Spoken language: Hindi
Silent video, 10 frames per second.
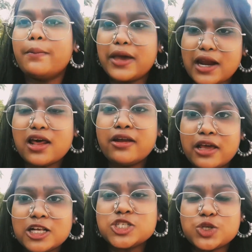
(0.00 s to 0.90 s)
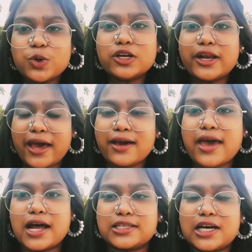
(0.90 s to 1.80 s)
मेरा रील शूट रह
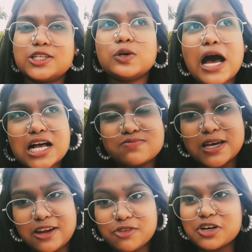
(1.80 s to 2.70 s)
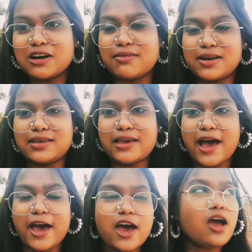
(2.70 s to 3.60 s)
गया था तो आज मैंने वो कवर
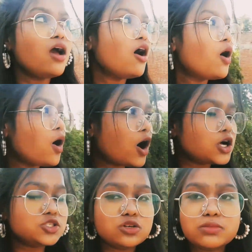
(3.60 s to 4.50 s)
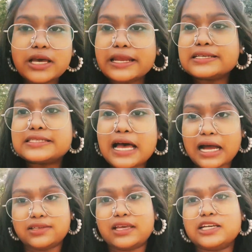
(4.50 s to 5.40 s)
किया है और जो मेरे
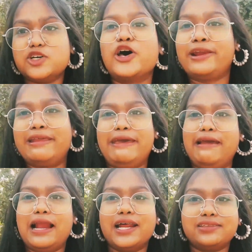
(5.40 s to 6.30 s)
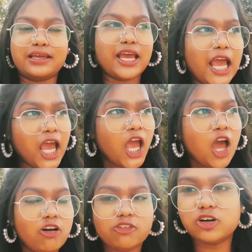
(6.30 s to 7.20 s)
साथ के जो रीलर थे
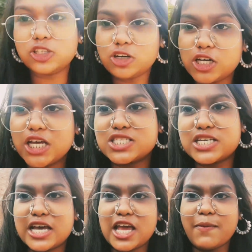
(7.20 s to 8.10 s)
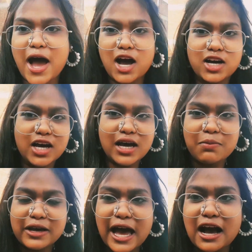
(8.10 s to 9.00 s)
वो तो नीचे ही भाग गए
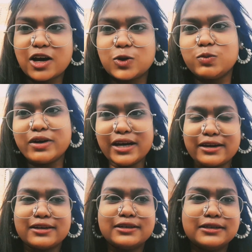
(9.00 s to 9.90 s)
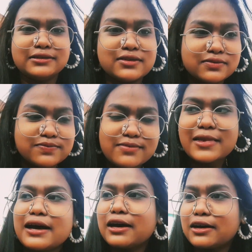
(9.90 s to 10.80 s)
अब क्या करूँ मैं
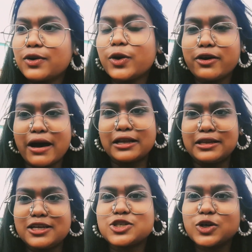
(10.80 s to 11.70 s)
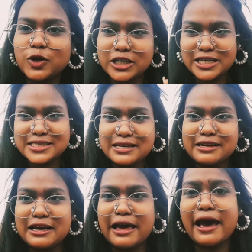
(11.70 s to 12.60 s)
कोई बात नहीं छोटी सी
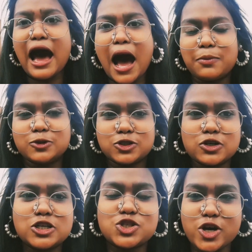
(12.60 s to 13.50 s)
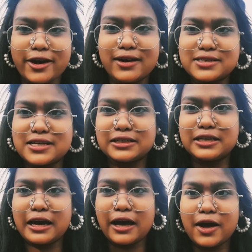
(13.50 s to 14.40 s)
रील है आप उसको एंजॉय कर
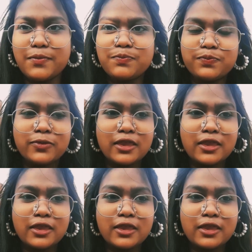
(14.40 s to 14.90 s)
सकते हैं